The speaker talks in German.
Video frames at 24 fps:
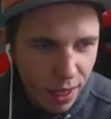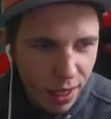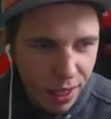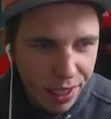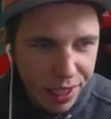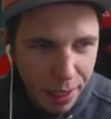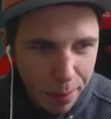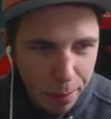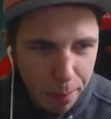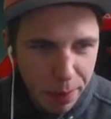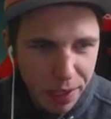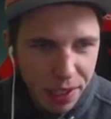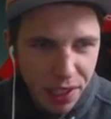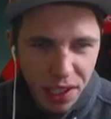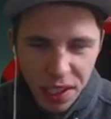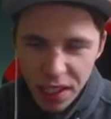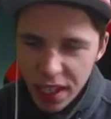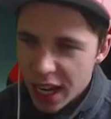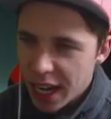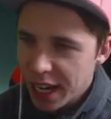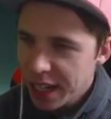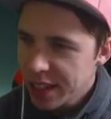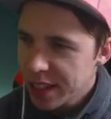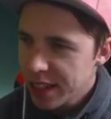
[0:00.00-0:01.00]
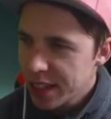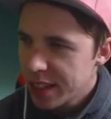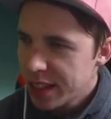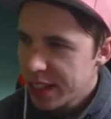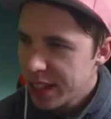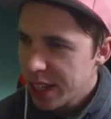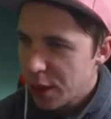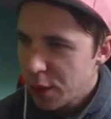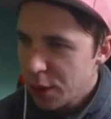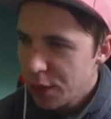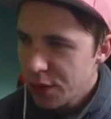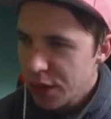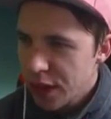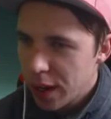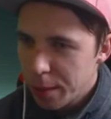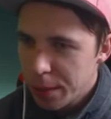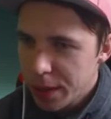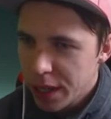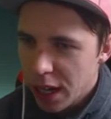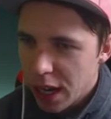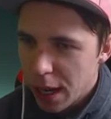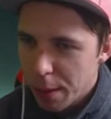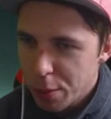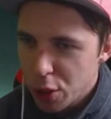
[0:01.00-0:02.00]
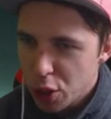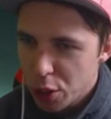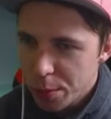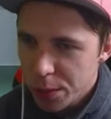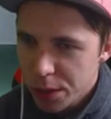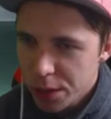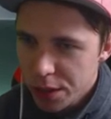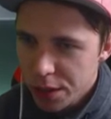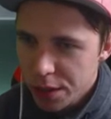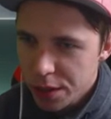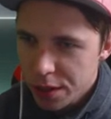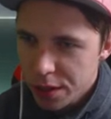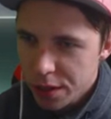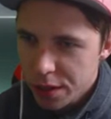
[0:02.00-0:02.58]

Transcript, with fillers: Ich habe ein bisschen Angst, dass die Aufnahme hier abschmiert.